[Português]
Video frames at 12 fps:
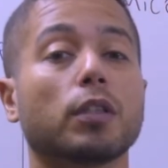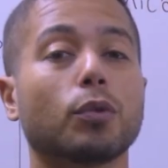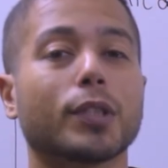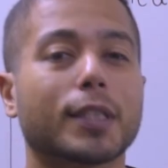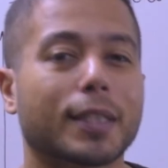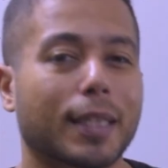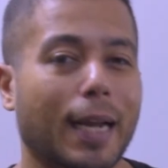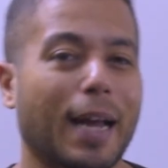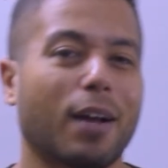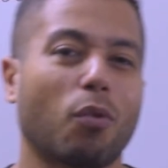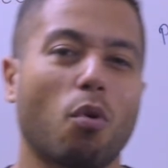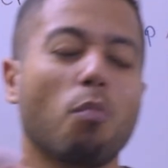
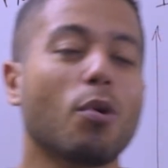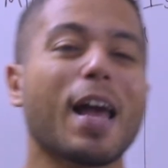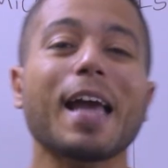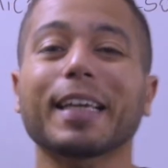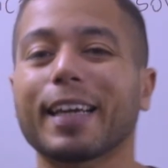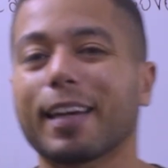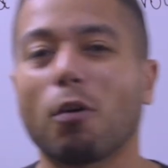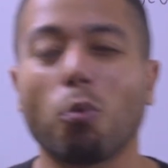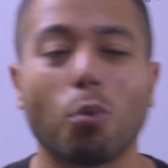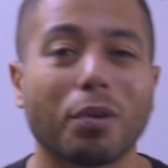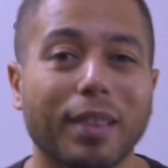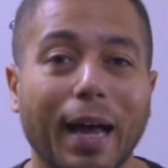ilustrar como é que é
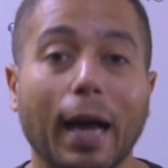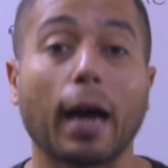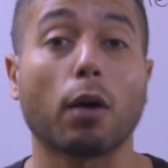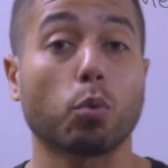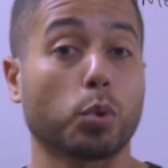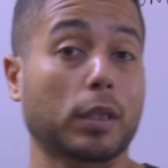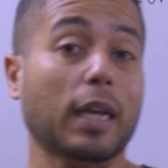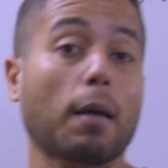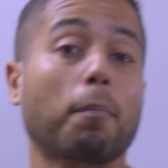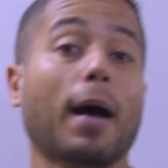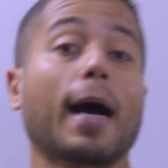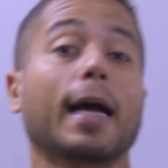calcular o
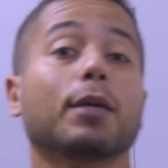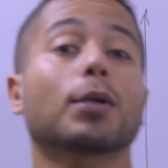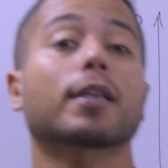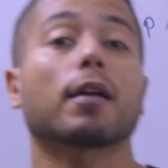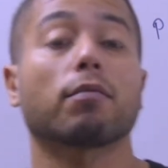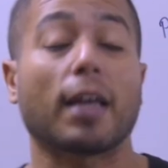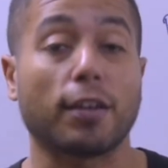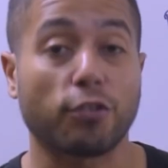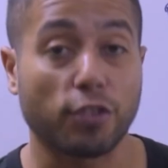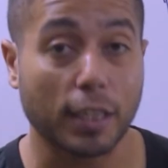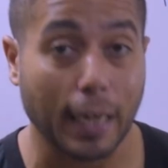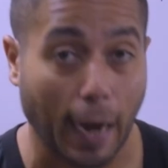trabalho através
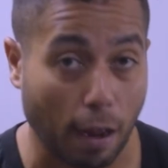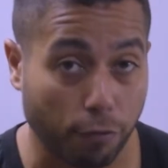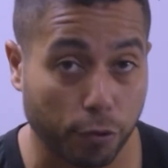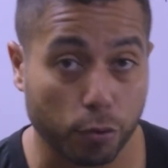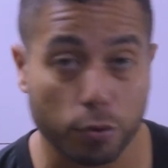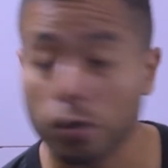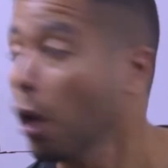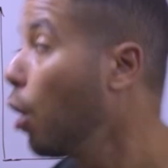de gráficos,